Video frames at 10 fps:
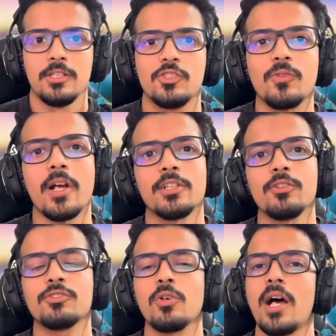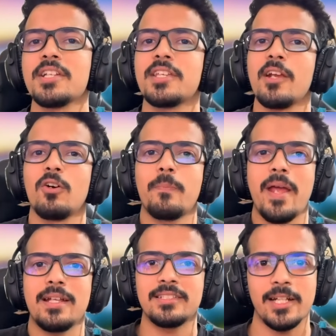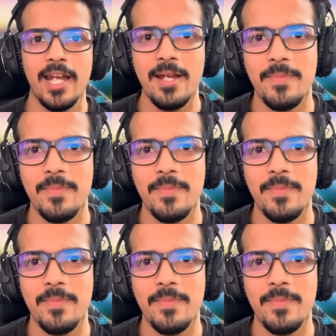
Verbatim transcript: स्वागत दोस्तों आज की एक और बेहतरीन